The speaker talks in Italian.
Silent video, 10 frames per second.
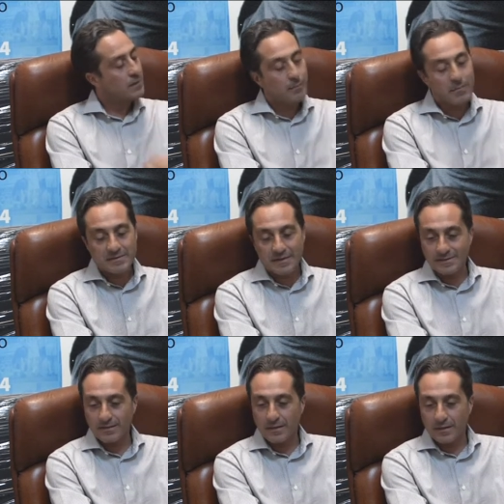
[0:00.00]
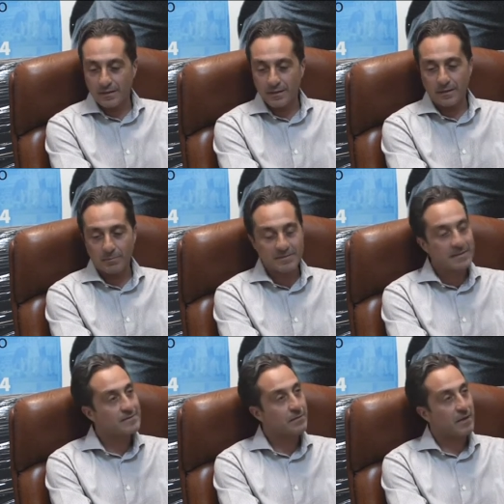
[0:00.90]
abbastanza,
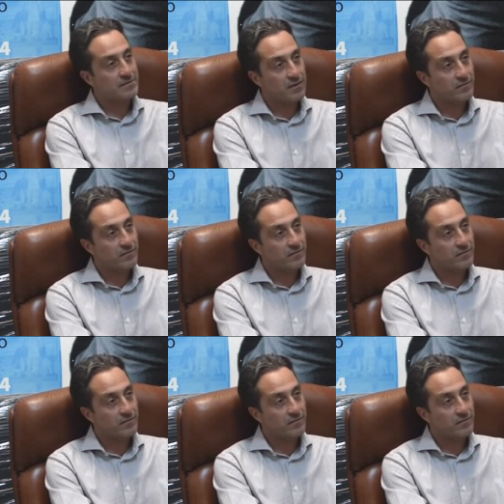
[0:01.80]
abbastanza maschia,